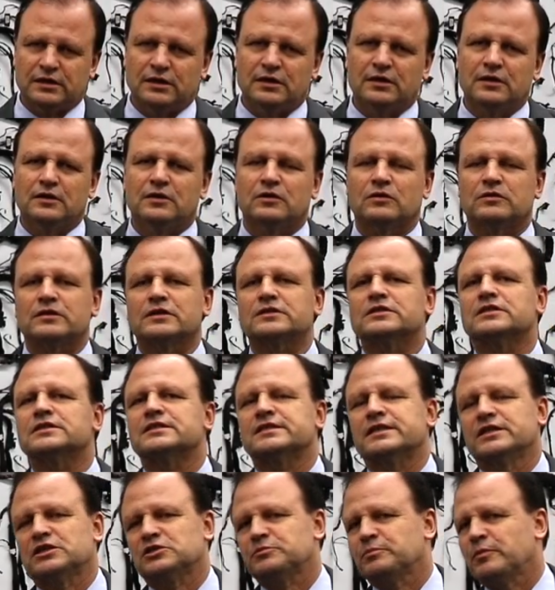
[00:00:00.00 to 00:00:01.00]
wollten. Und das war
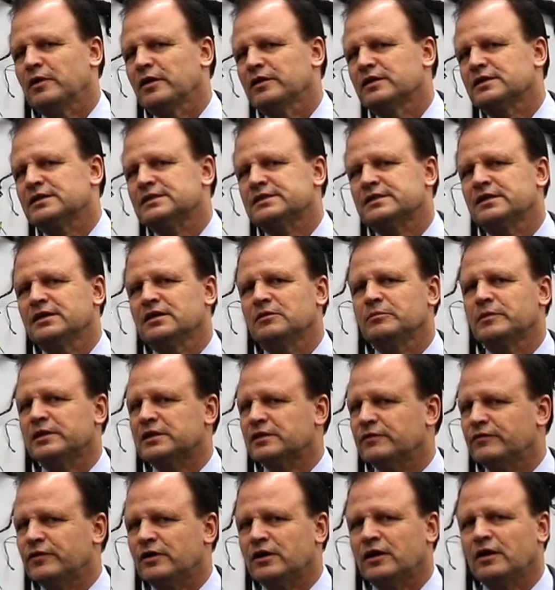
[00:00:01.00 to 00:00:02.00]
sehr spannend, gewesen, auch mit
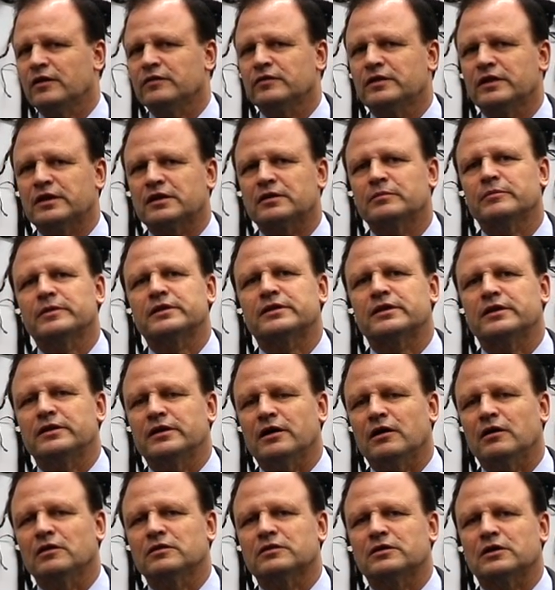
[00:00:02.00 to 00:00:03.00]
den Verhandlungen, mit den
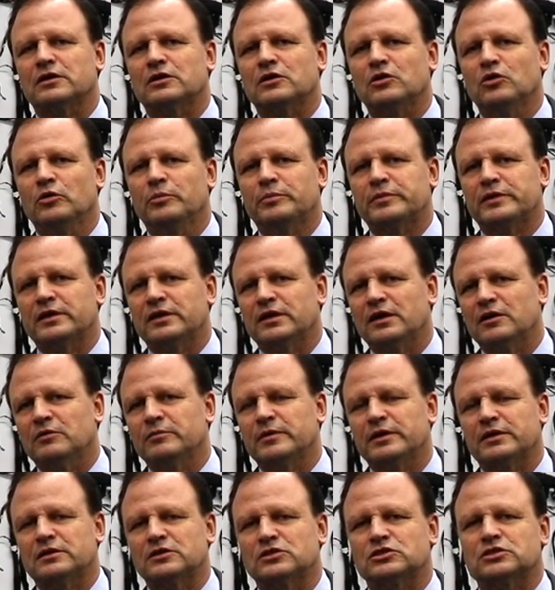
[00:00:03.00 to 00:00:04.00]
alten Clubs, dann auch
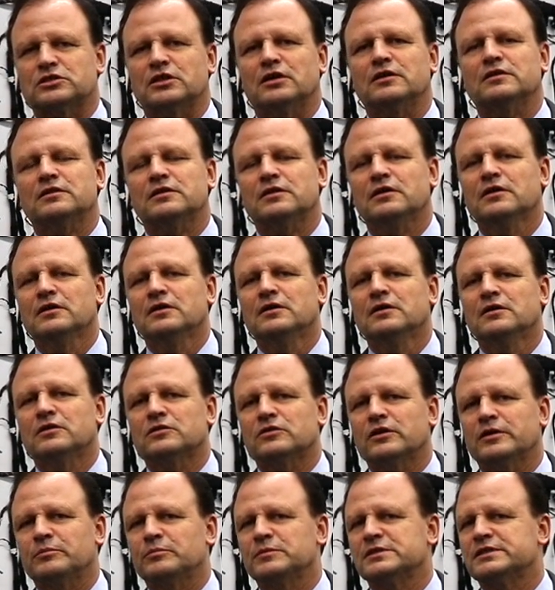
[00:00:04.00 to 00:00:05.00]
mit der Stadt.
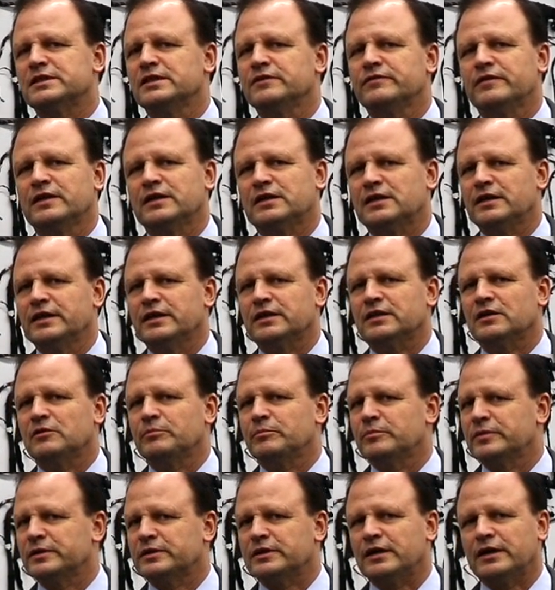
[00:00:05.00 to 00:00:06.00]
Da hat man sehr viel gelernt
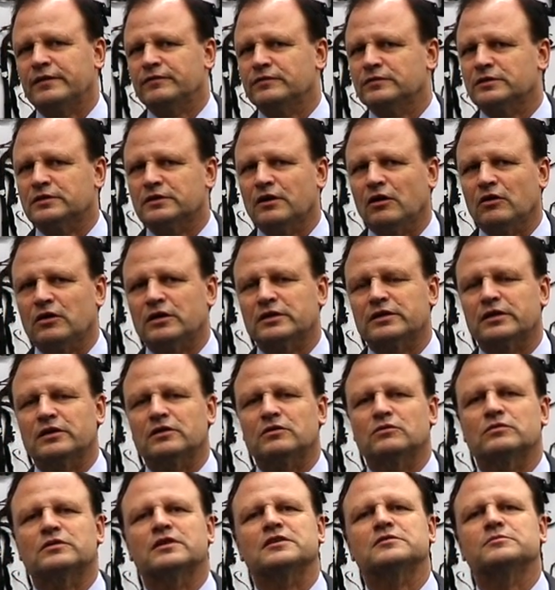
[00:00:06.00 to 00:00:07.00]
betreffend Taktik
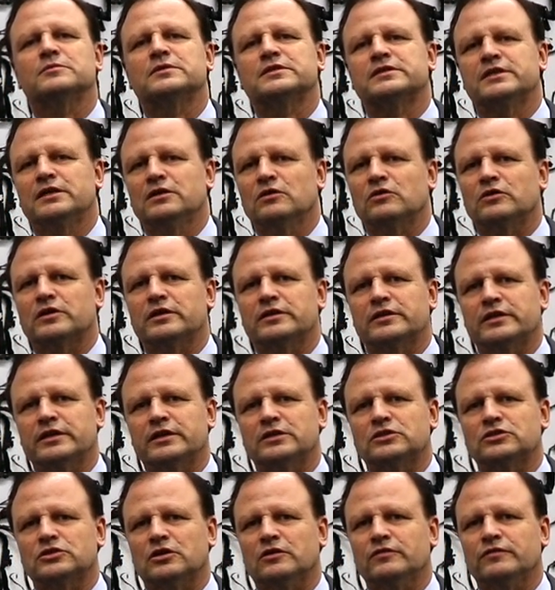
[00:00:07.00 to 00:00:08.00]
und dass man
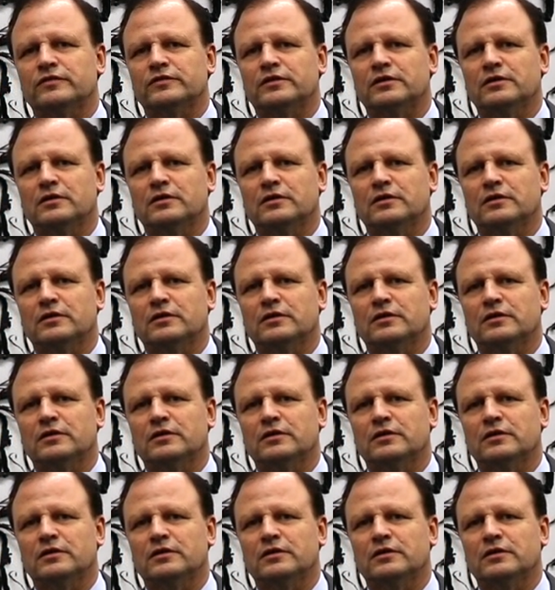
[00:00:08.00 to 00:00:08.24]
zielorientiert schafft.